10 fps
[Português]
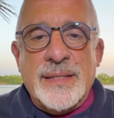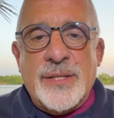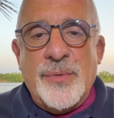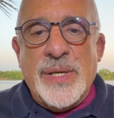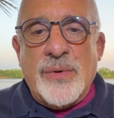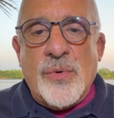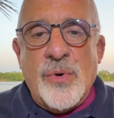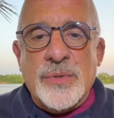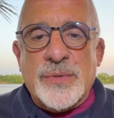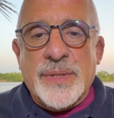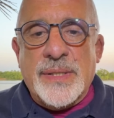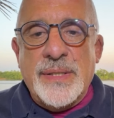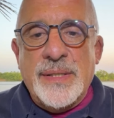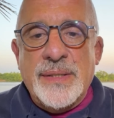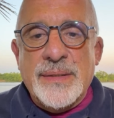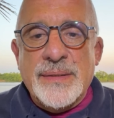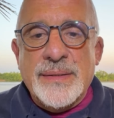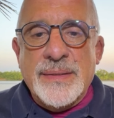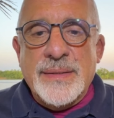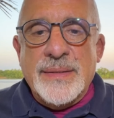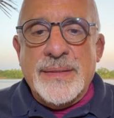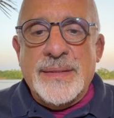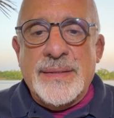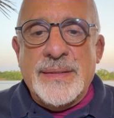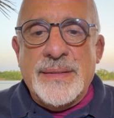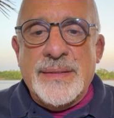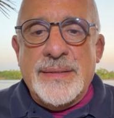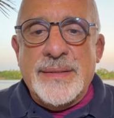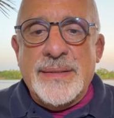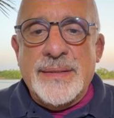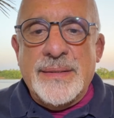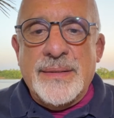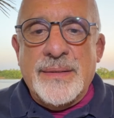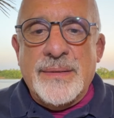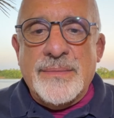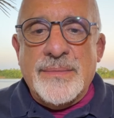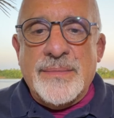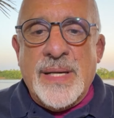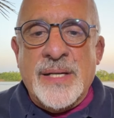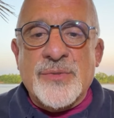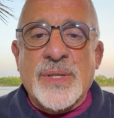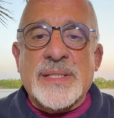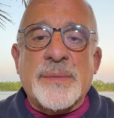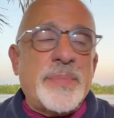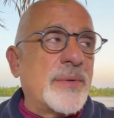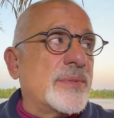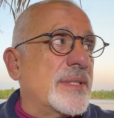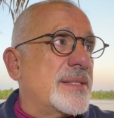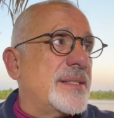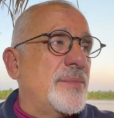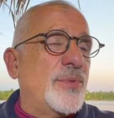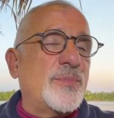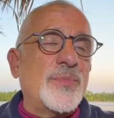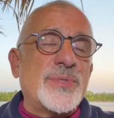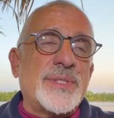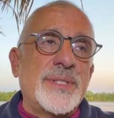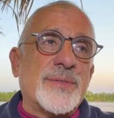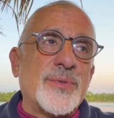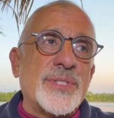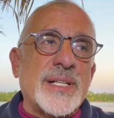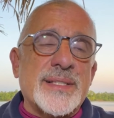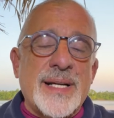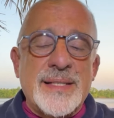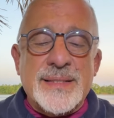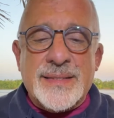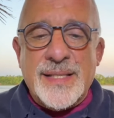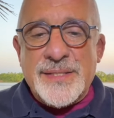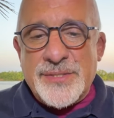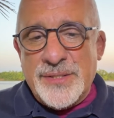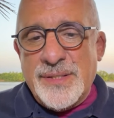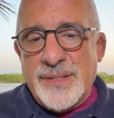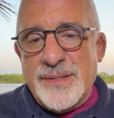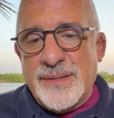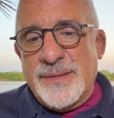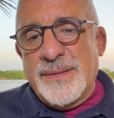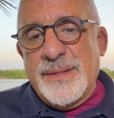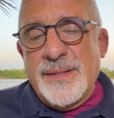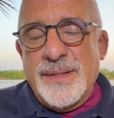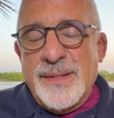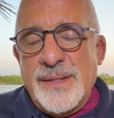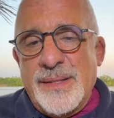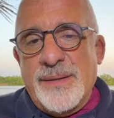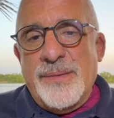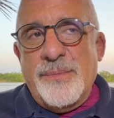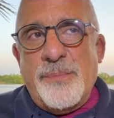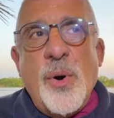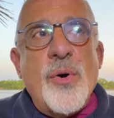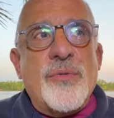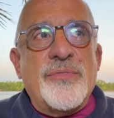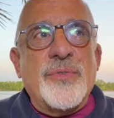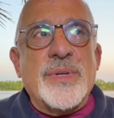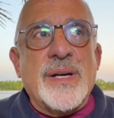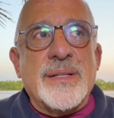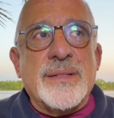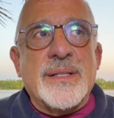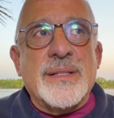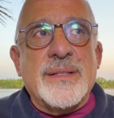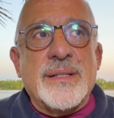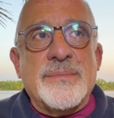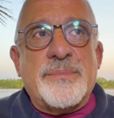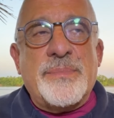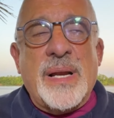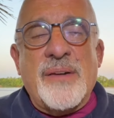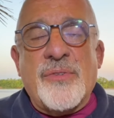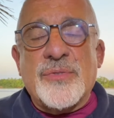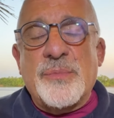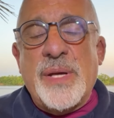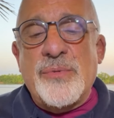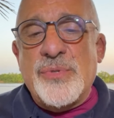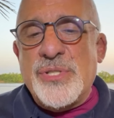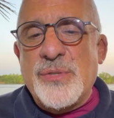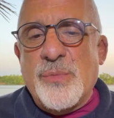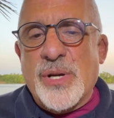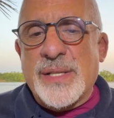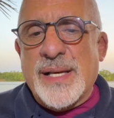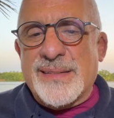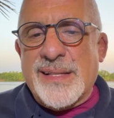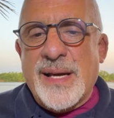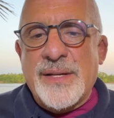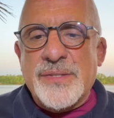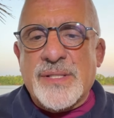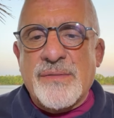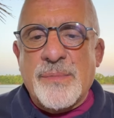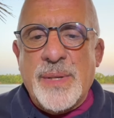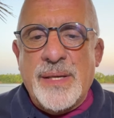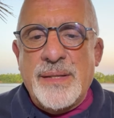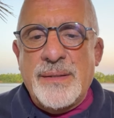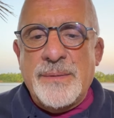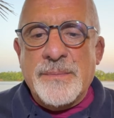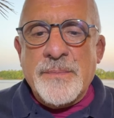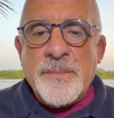a ter o um encontro aqui e a Jona está perguntando se tem muito mosquito. Hoje à tarde até tinha um pouco, viu? Na, na, na pela volta do meio-dia, uma hora da tarde, estava bem.